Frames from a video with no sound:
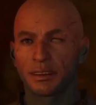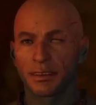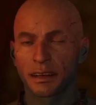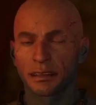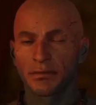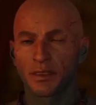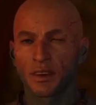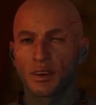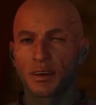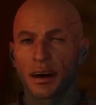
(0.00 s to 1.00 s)
Als der
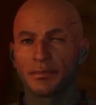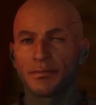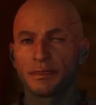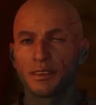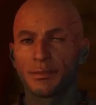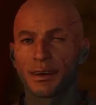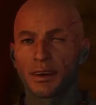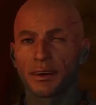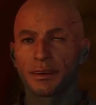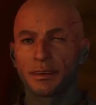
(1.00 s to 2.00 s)
Kult von Kukulkan
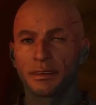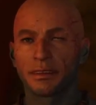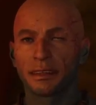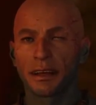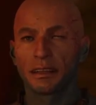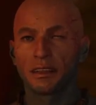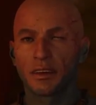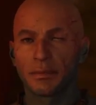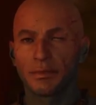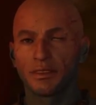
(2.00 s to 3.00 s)
die Macht übernahm, wollte
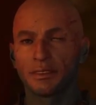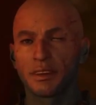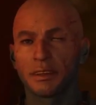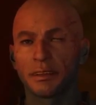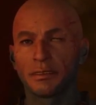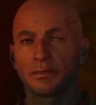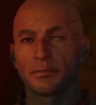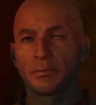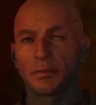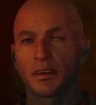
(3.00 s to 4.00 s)
er den Orden
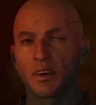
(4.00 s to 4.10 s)
vernichten.